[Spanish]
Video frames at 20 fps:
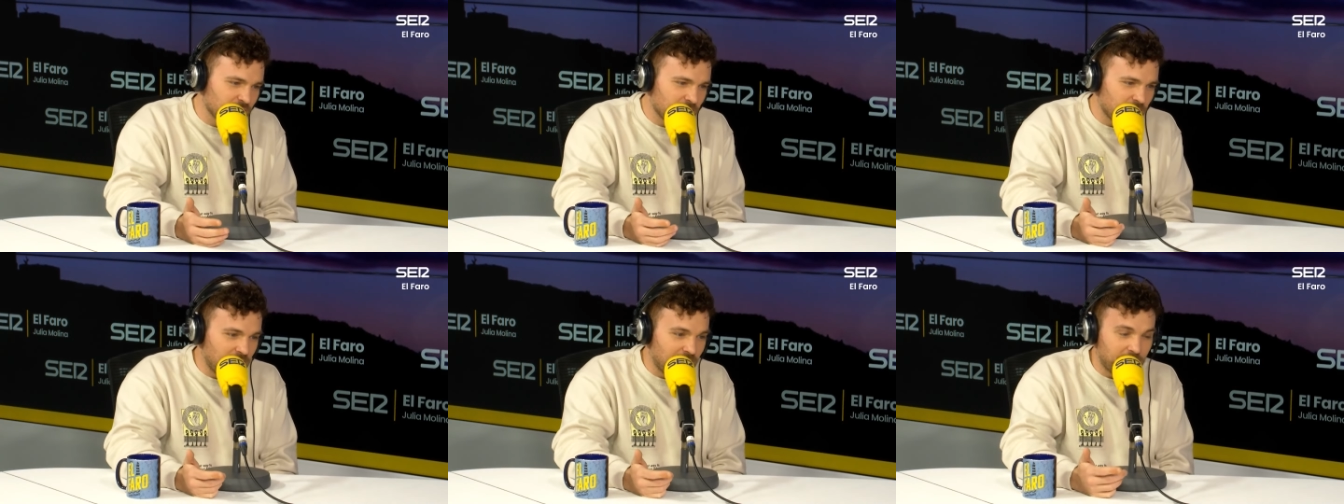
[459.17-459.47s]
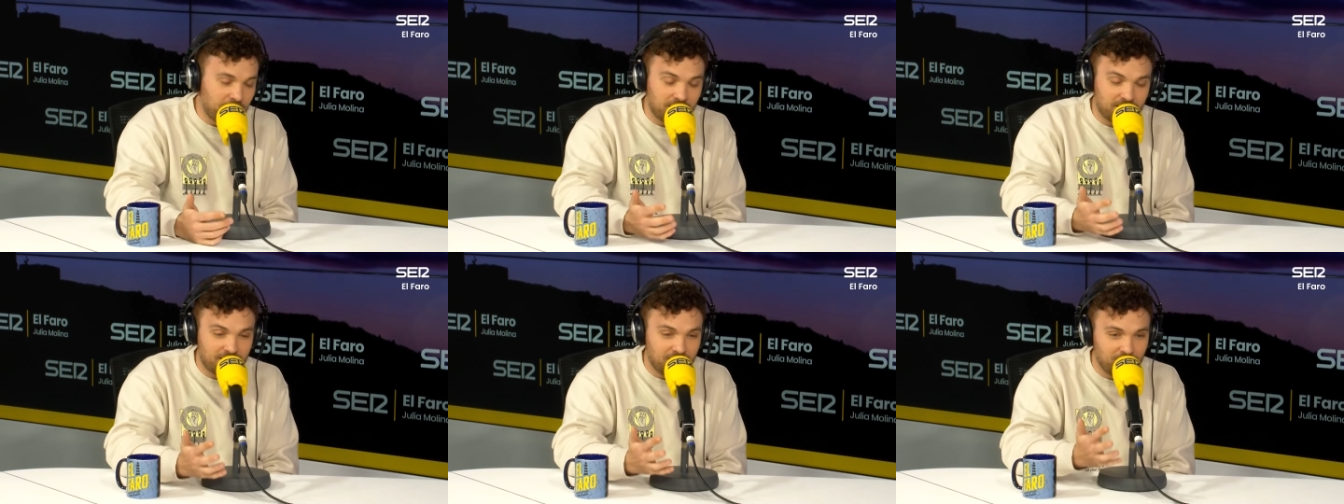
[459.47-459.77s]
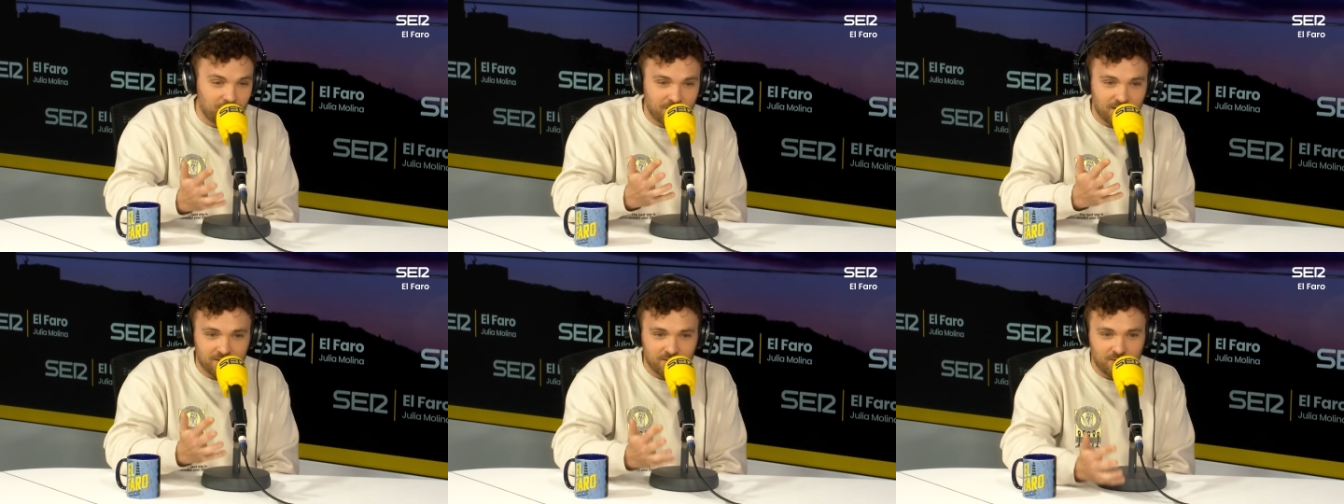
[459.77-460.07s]
la verdad es que
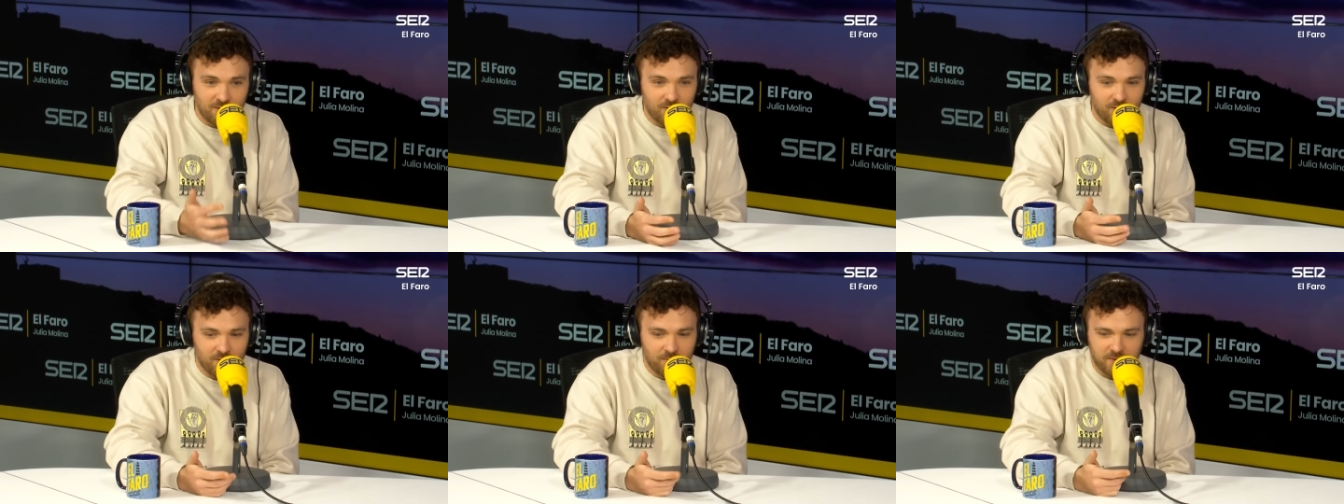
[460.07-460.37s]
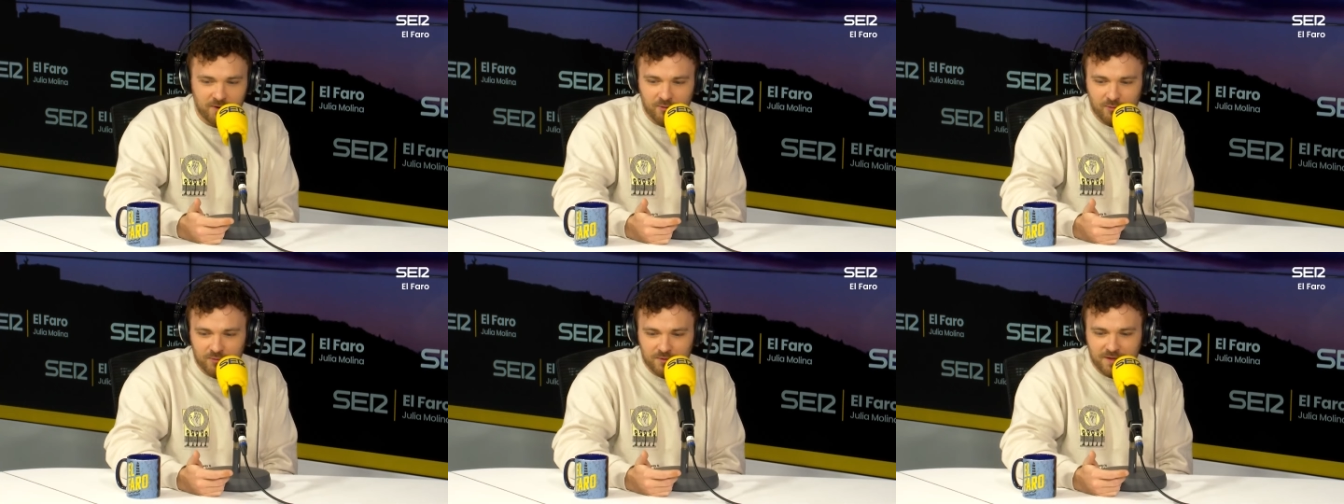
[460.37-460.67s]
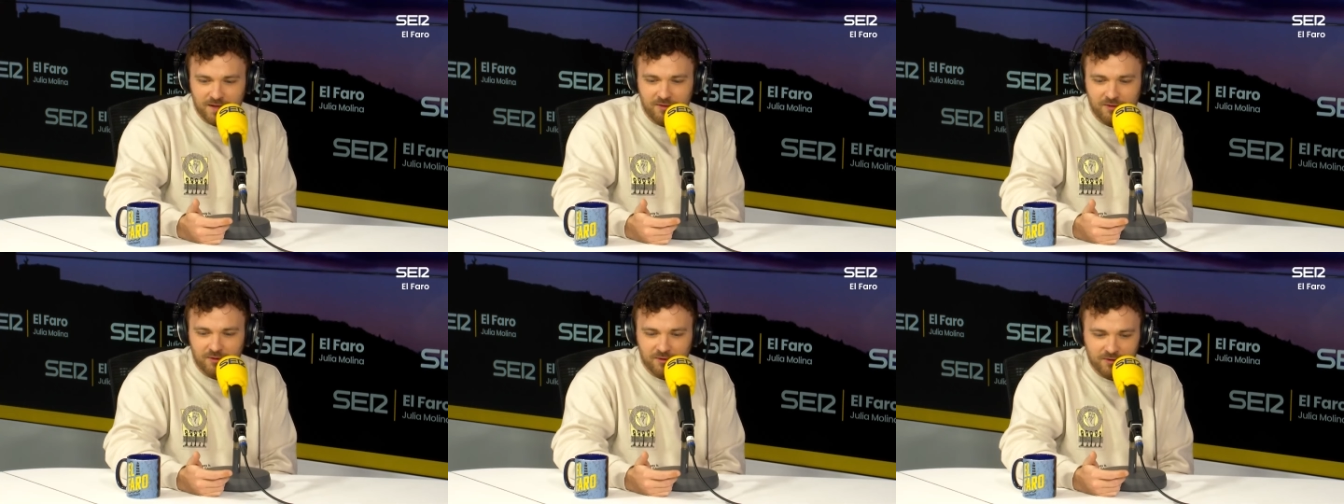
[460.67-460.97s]
nunca se lo he
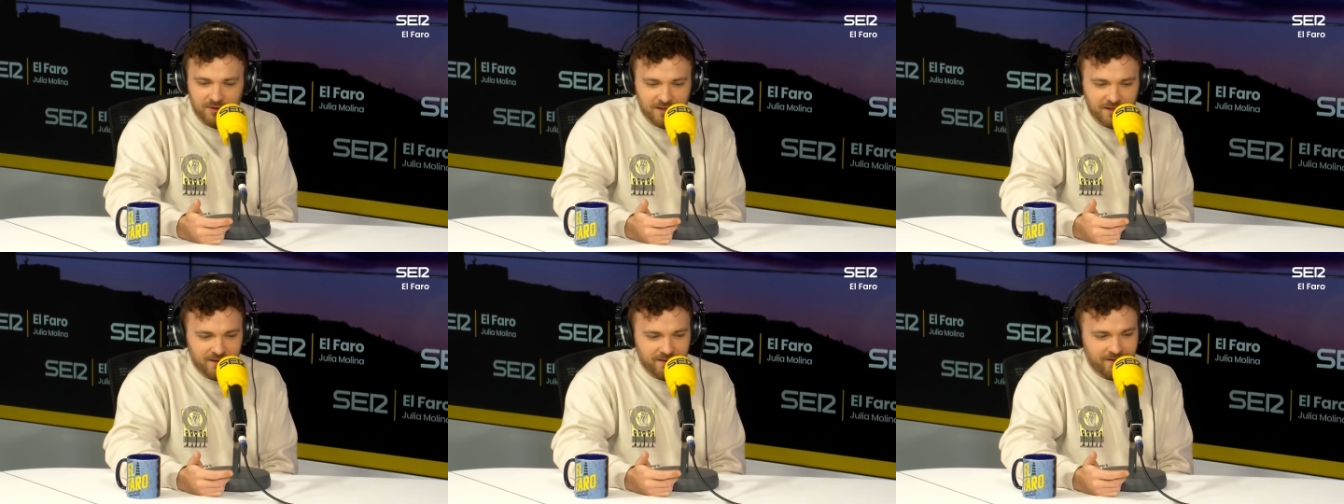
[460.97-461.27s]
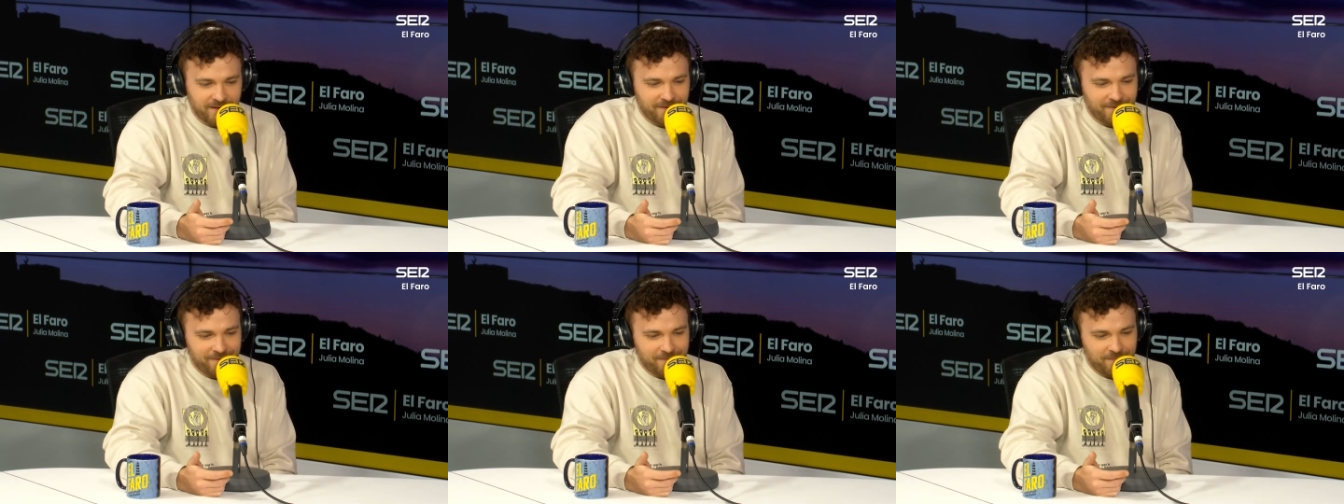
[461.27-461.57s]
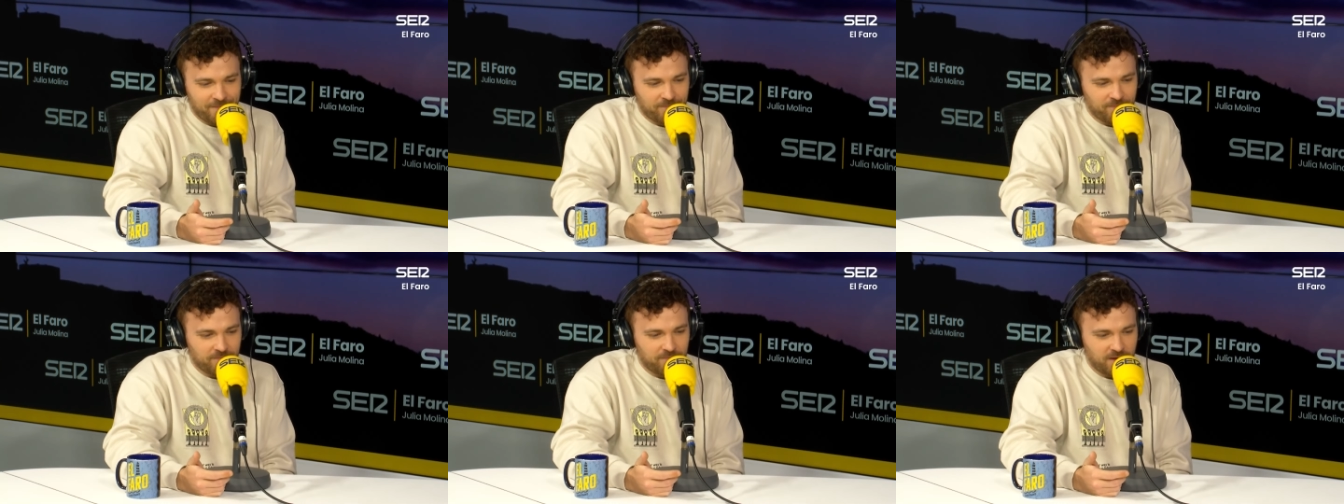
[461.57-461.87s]
preguntado, eh,